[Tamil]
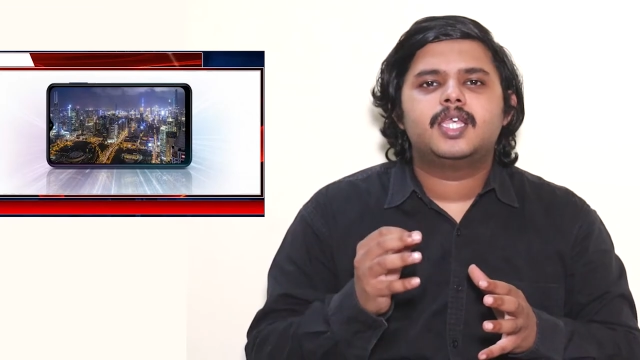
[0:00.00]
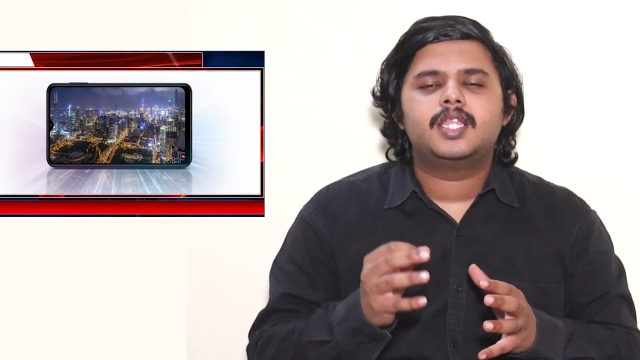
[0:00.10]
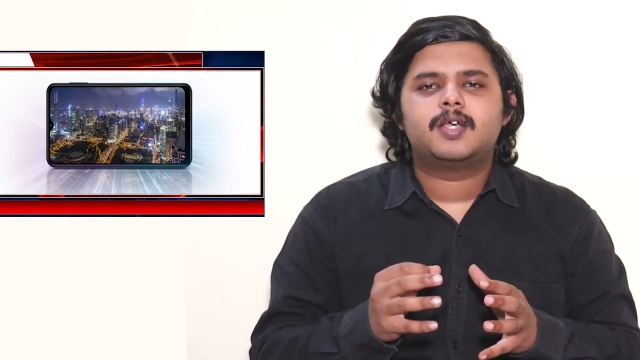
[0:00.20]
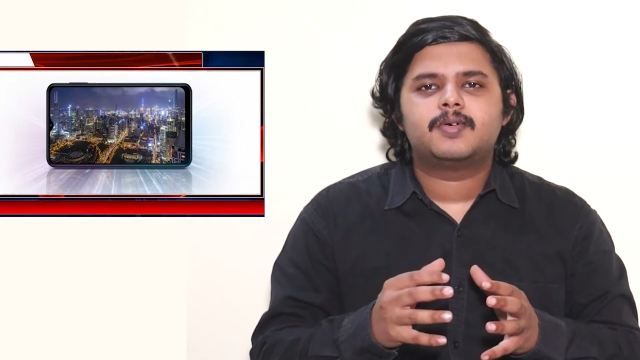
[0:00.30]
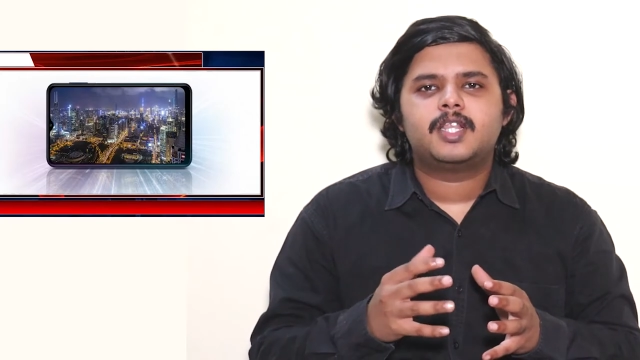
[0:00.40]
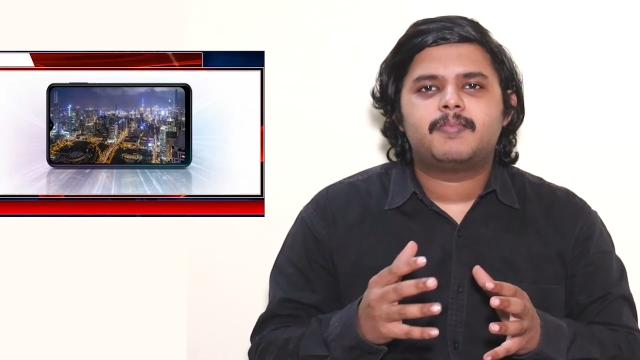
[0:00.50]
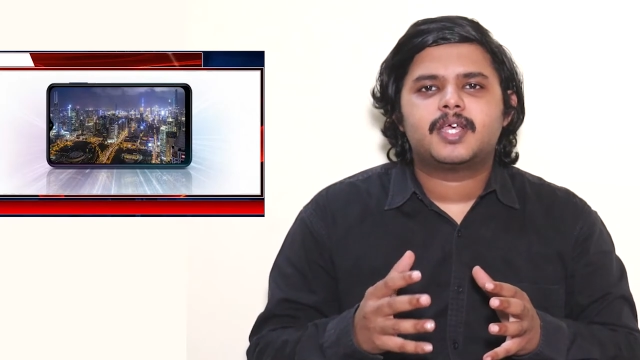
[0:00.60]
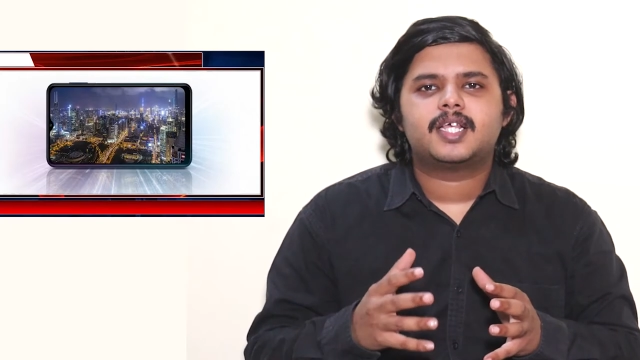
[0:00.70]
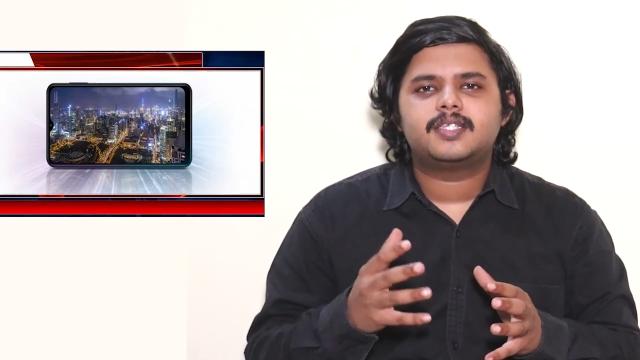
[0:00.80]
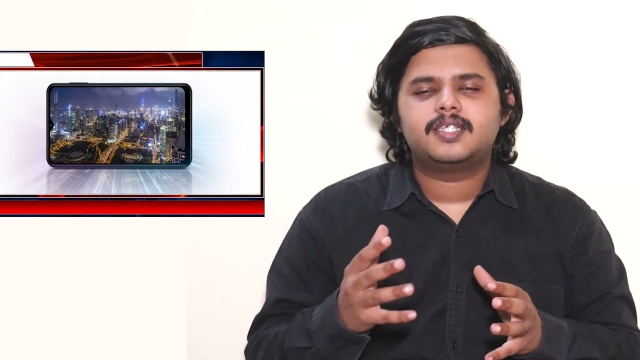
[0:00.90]
இதுக்கு பதில்
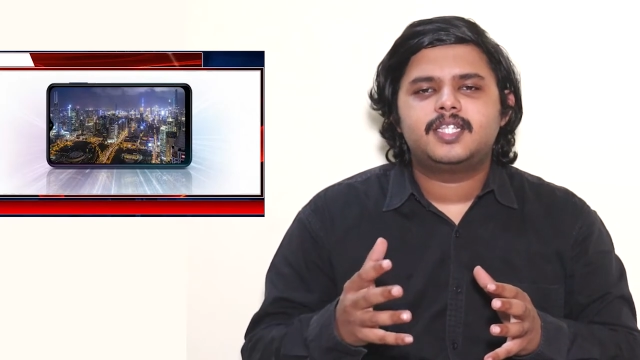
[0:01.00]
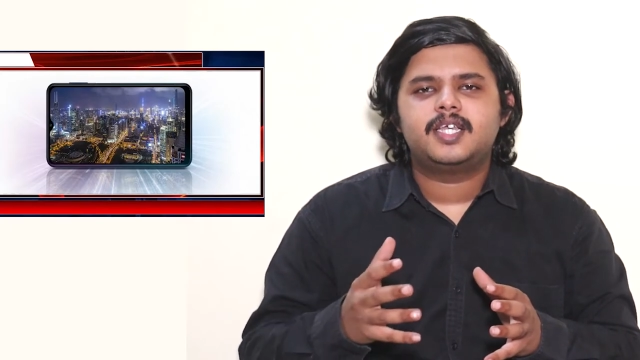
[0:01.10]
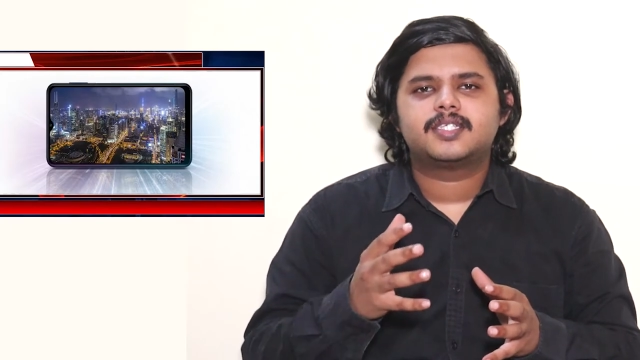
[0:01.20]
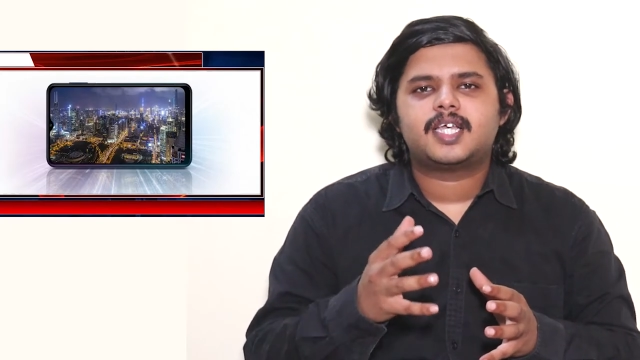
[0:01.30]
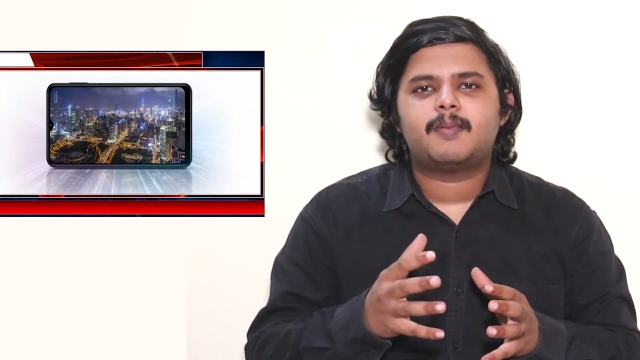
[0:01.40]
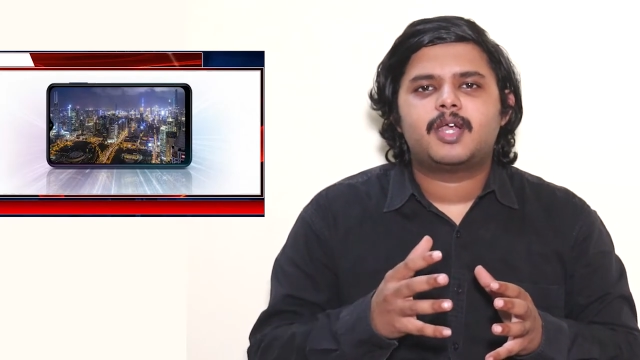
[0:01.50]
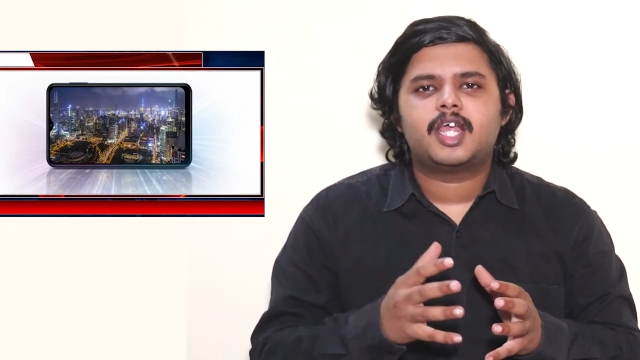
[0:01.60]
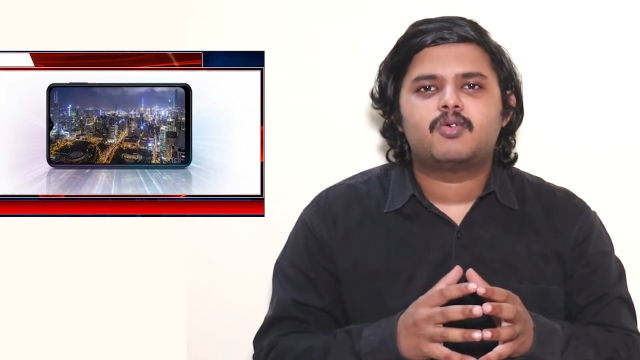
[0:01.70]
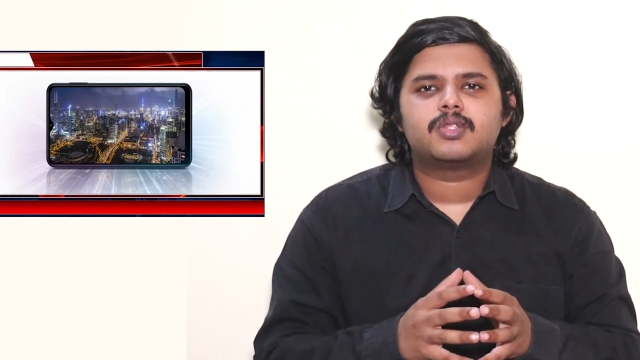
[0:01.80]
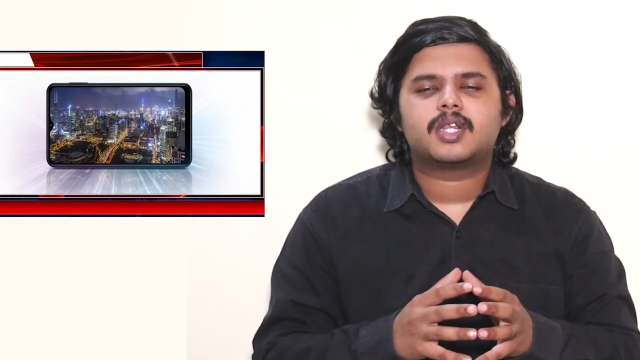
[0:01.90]
பார்த்தீங்கன்னா சிக்ஸ்டி ஹெச்
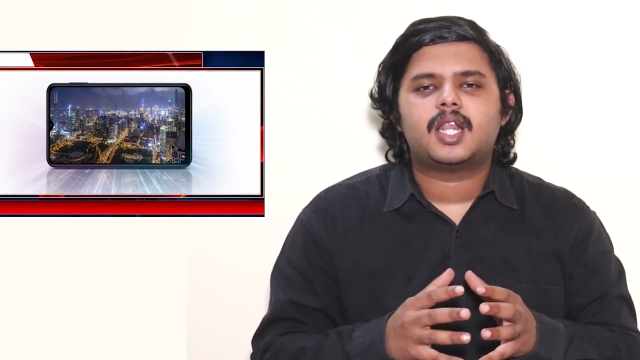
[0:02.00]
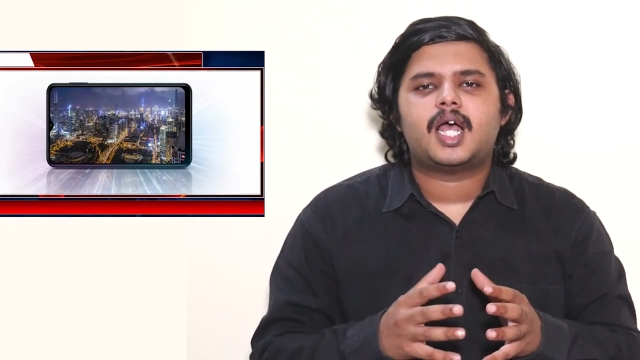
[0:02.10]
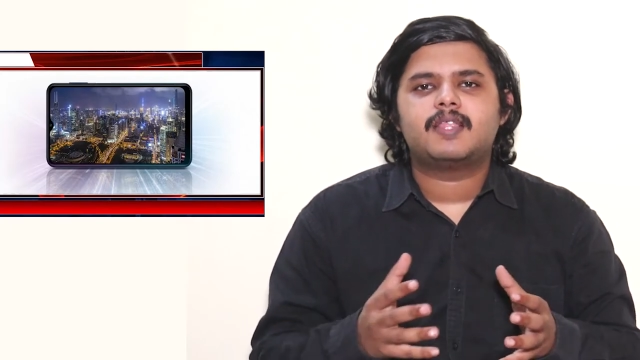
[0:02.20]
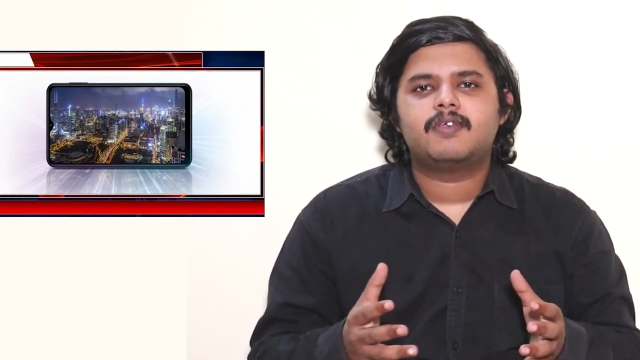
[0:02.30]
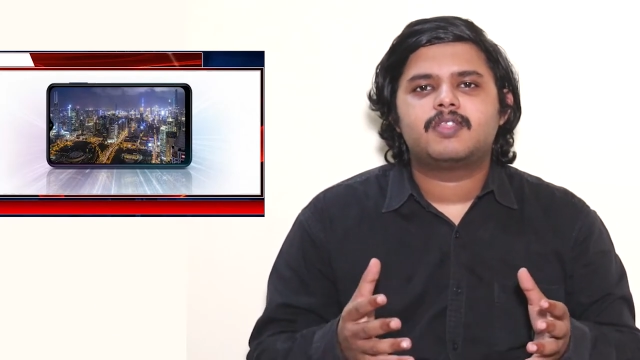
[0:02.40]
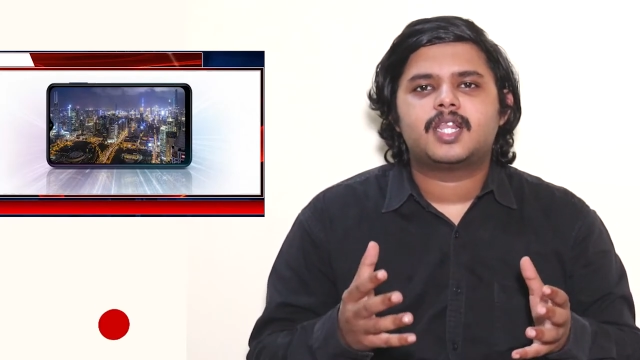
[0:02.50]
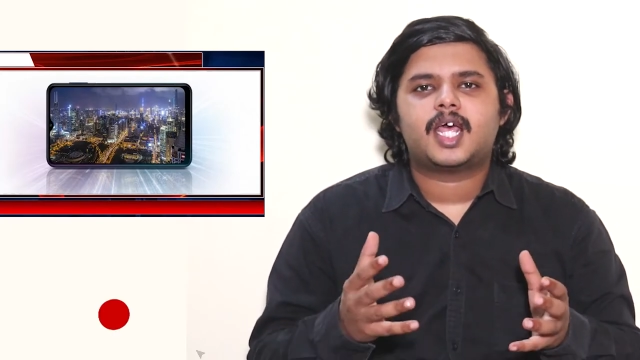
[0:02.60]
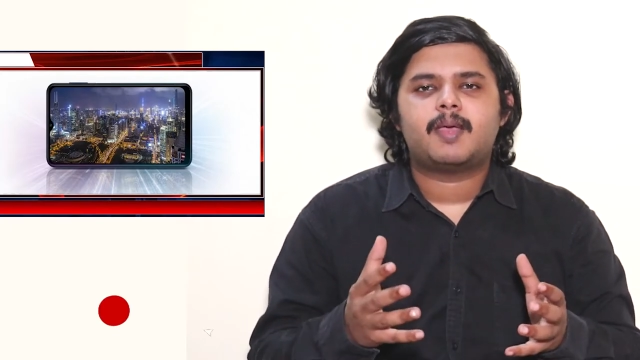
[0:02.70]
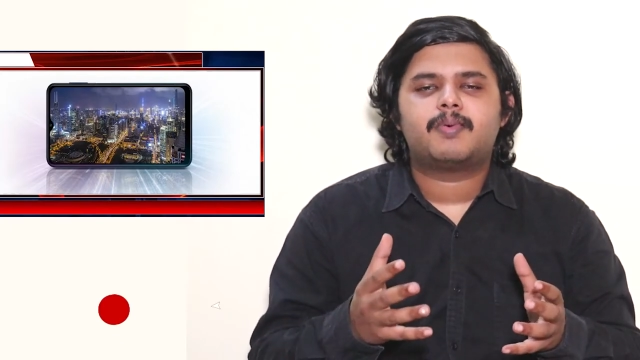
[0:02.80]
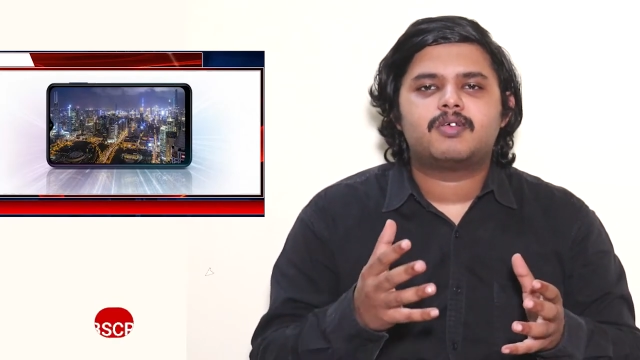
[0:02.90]
ஆம்லெட்டே கொடுத்துக்கலாம் அதுவே வந்து
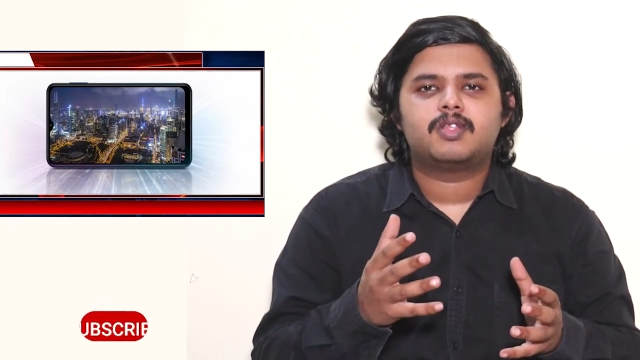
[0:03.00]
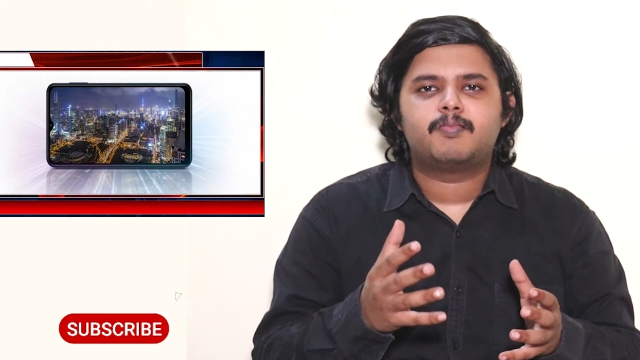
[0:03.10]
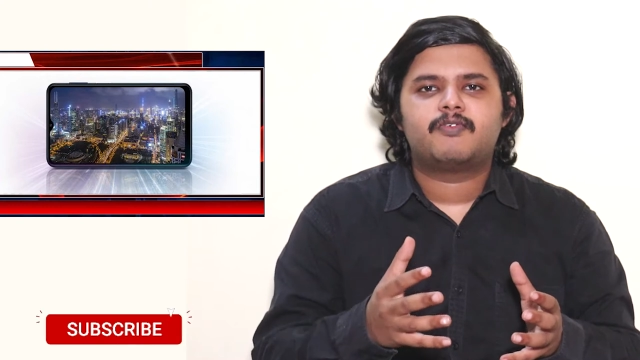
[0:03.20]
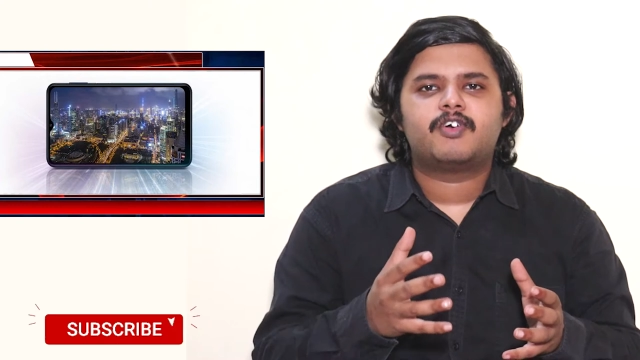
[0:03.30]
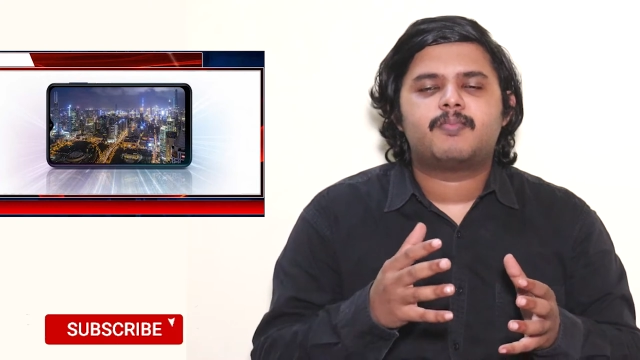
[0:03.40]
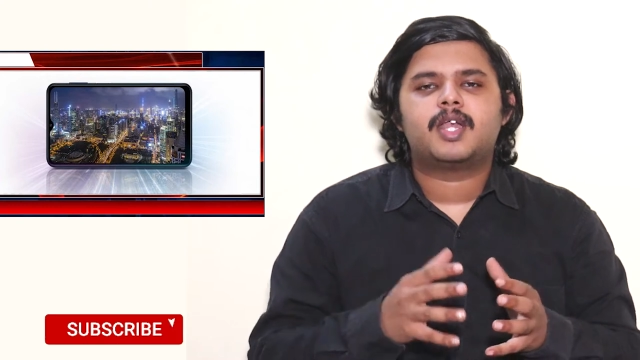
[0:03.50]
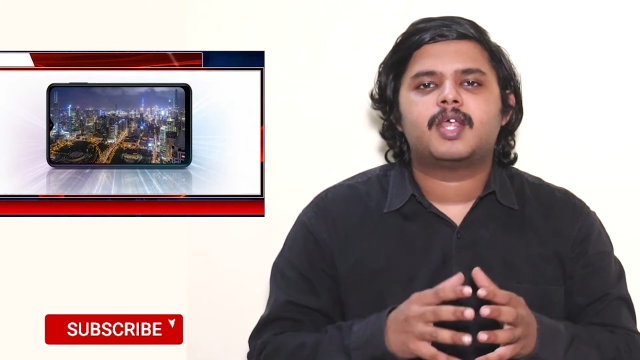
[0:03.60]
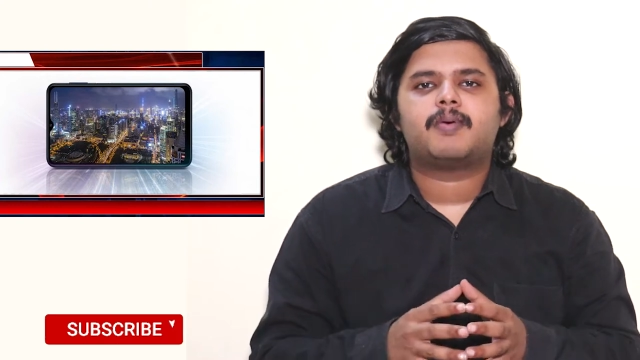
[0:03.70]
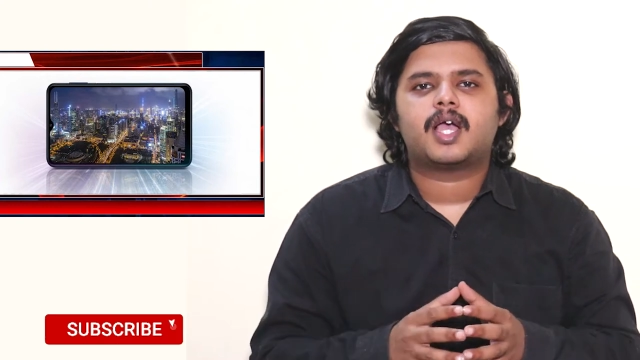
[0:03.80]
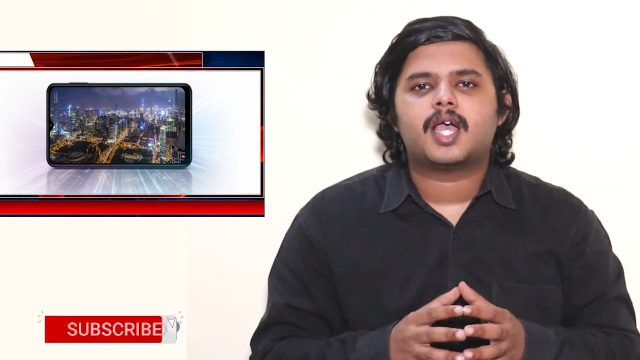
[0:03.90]
நிறைய பேர் வந்து ப்ரிஃபர்
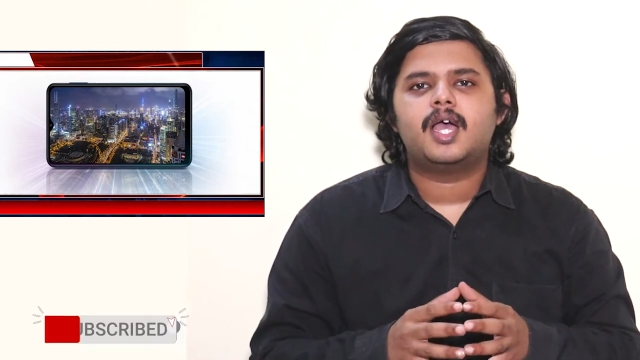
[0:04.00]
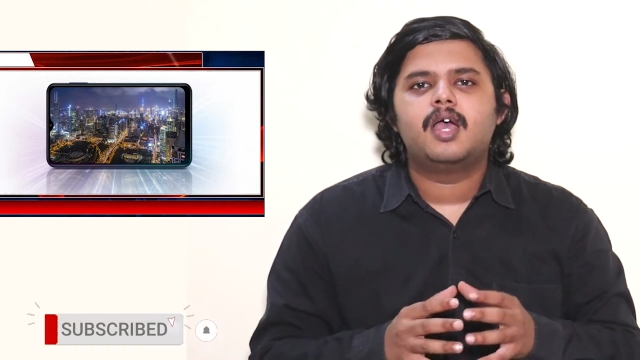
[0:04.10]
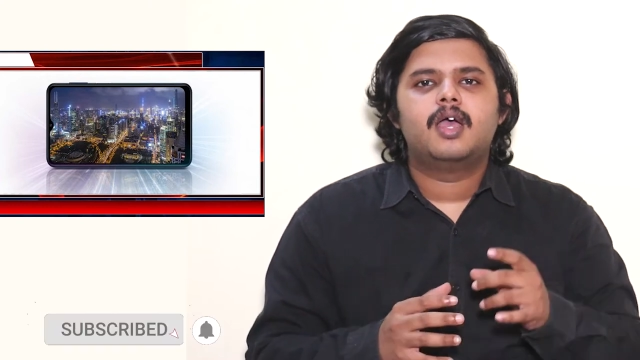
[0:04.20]
பண்ணியிருப்பாங்க